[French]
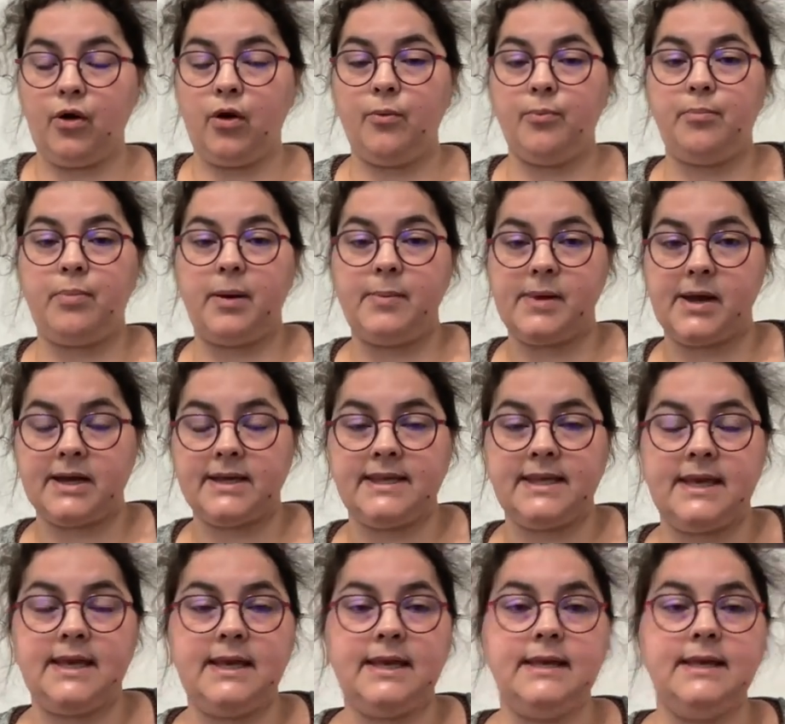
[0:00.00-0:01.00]
pas
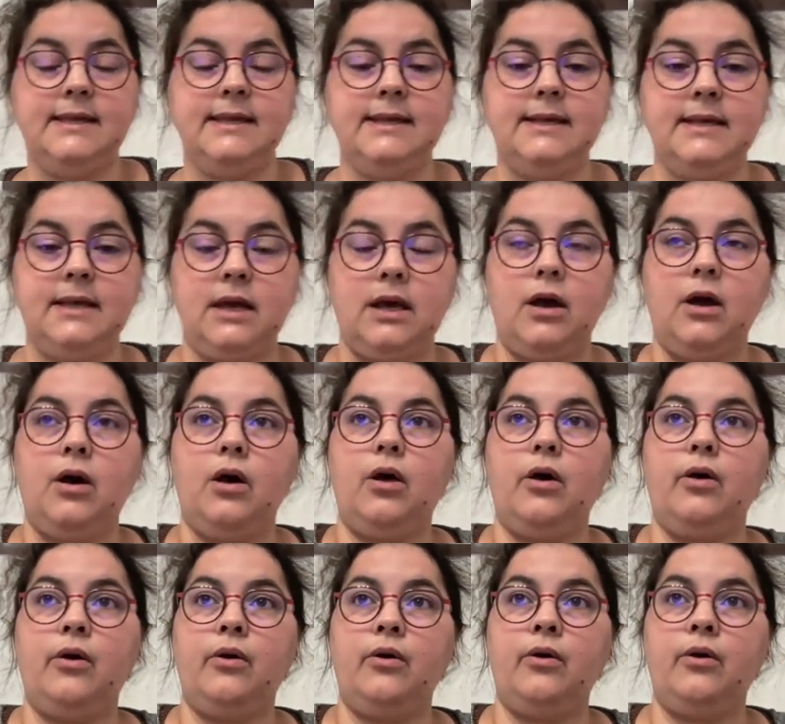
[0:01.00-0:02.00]
marié.
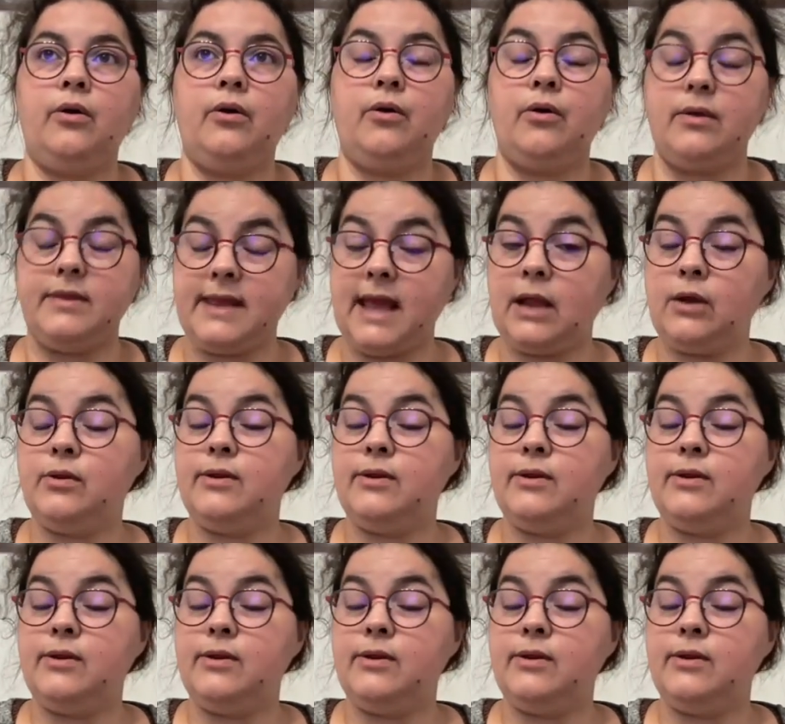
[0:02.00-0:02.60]
Il y, a